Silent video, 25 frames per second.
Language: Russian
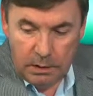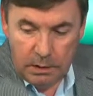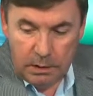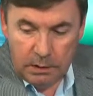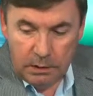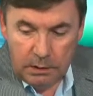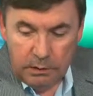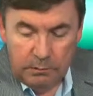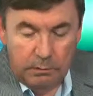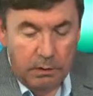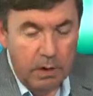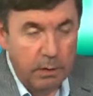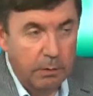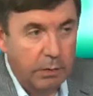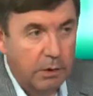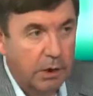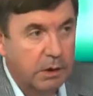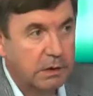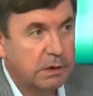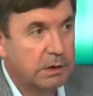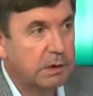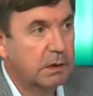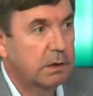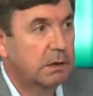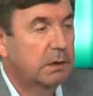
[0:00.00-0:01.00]

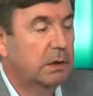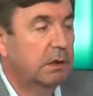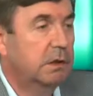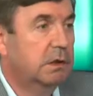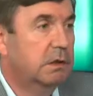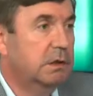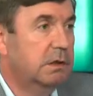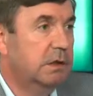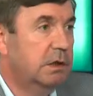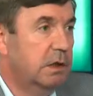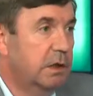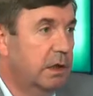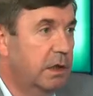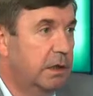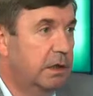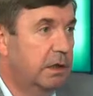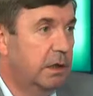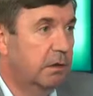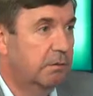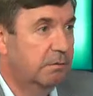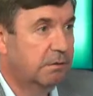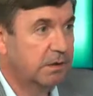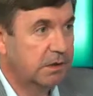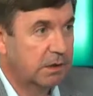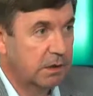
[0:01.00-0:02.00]
2%
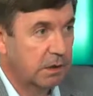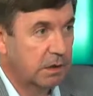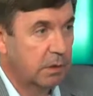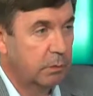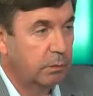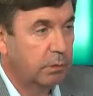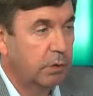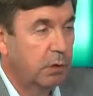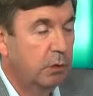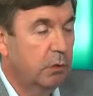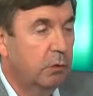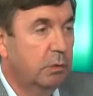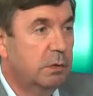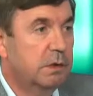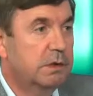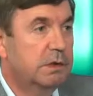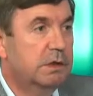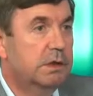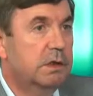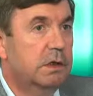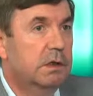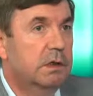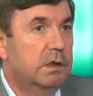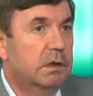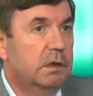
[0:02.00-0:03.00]
населения в целом по
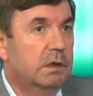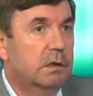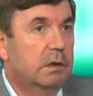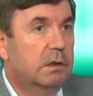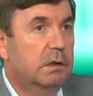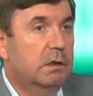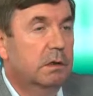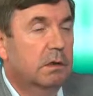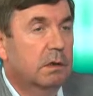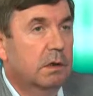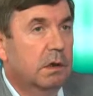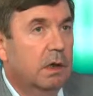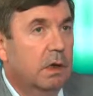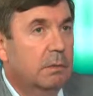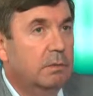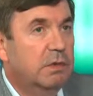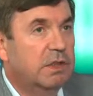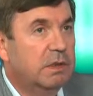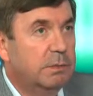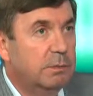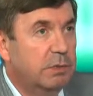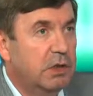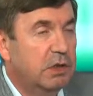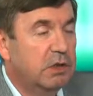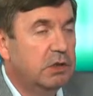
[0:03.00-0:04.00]
области
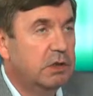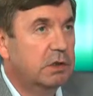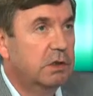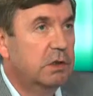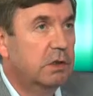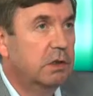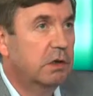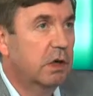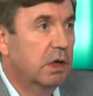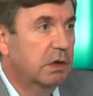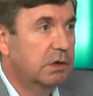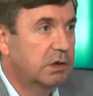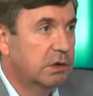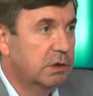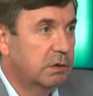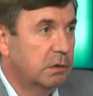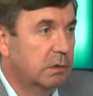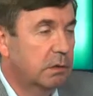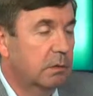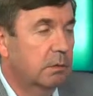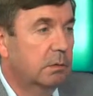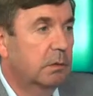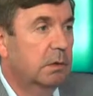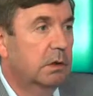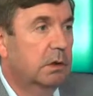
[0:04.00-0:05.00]
обеспечены
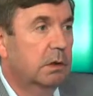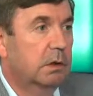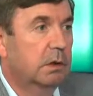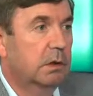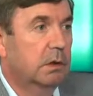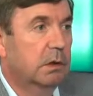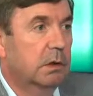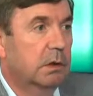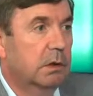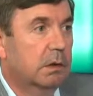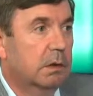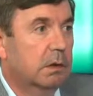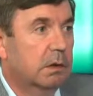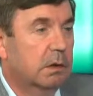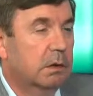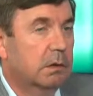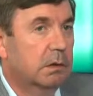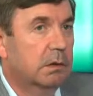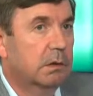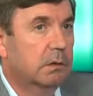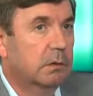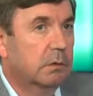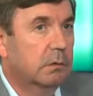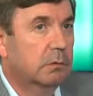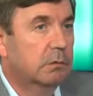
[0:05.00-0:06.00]
качественными э,
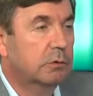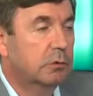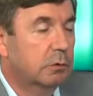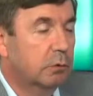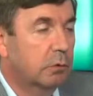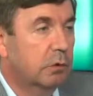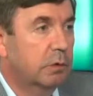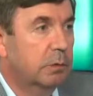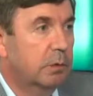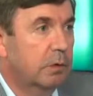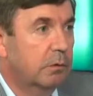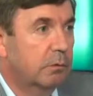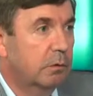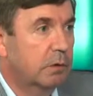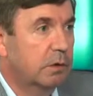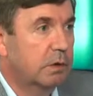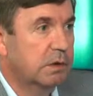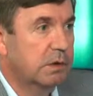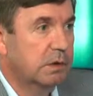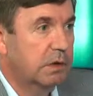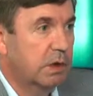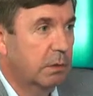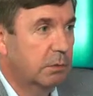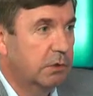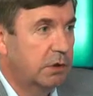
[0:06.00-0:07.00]
услугами
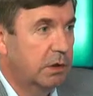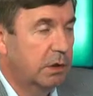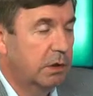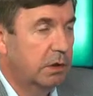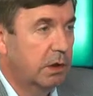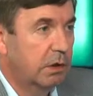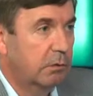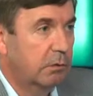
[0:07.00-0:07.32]
водоснабжения,